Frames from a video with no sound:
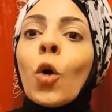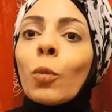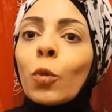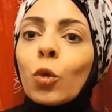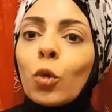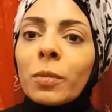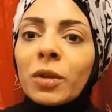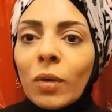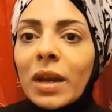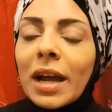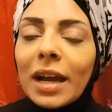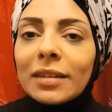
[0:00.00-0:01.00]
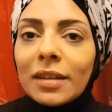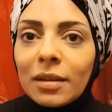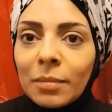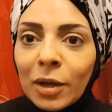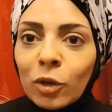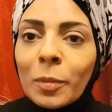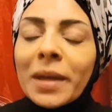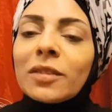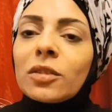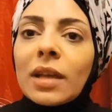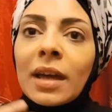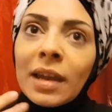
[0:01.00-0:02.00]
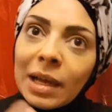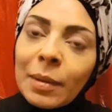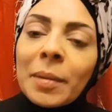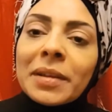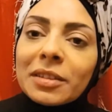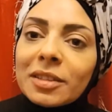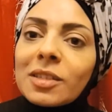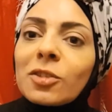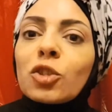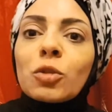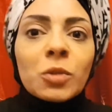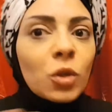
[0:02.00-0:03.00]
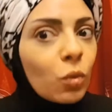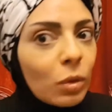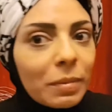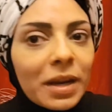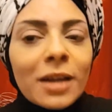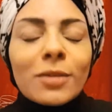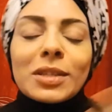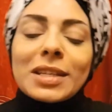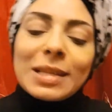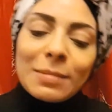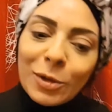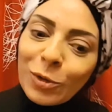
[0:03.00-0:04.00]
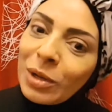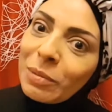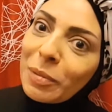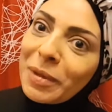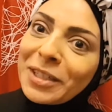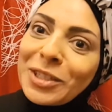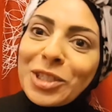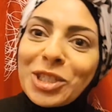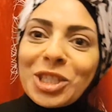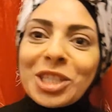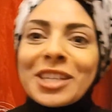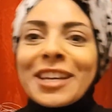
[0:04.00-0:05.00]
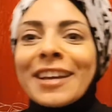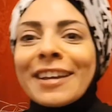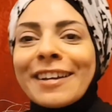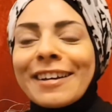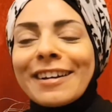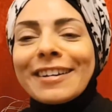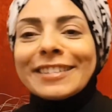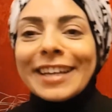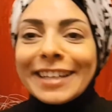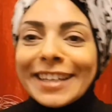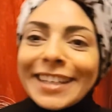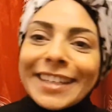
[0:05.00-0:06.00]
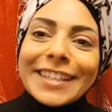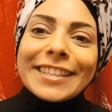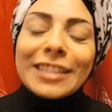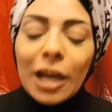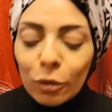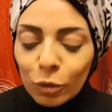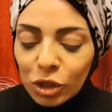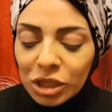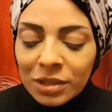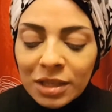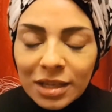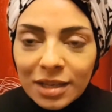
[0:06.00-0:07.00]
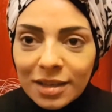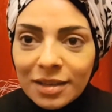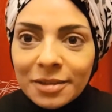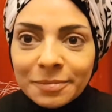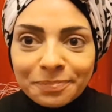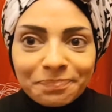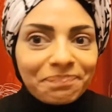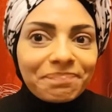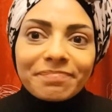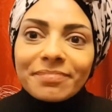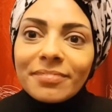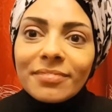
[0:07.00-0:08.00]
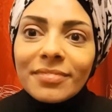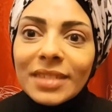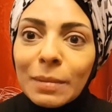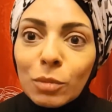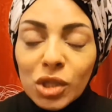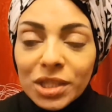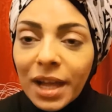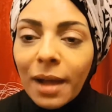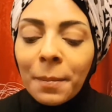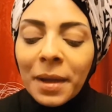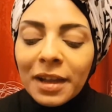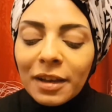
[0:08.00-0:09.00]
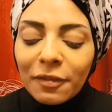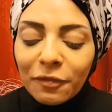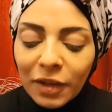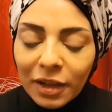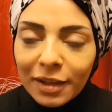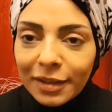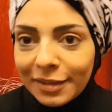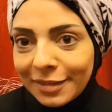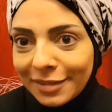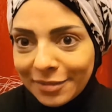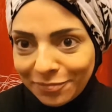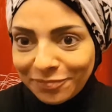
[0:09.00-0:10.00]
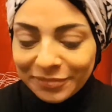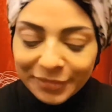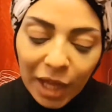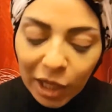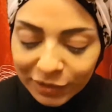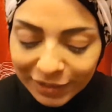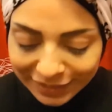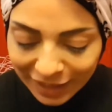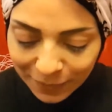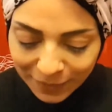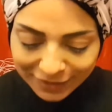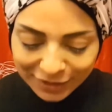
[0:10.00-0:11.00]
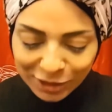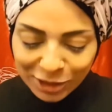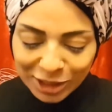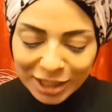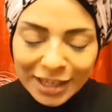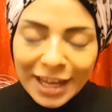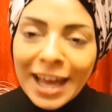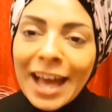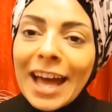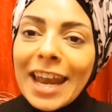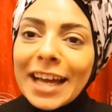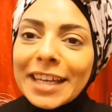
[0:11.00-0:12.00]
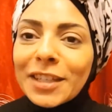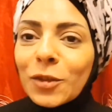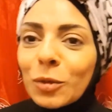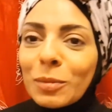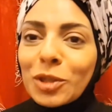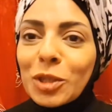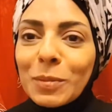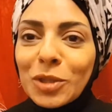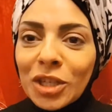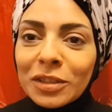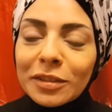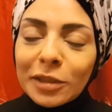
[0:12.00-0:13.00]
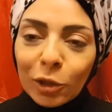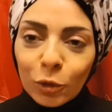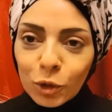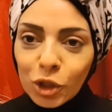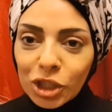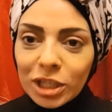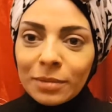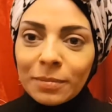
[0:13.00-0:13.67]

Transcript: ومن ورا هذا المعلومات انا كان عملت ريسيرش من هو براونز اصلا ما يكون عم يبيعني شيء آه، تقليد او شيء مستعمل ف آه، عطلت هم هذا الشيء هلا اكيد هو بيجي بشنطه الجوتشي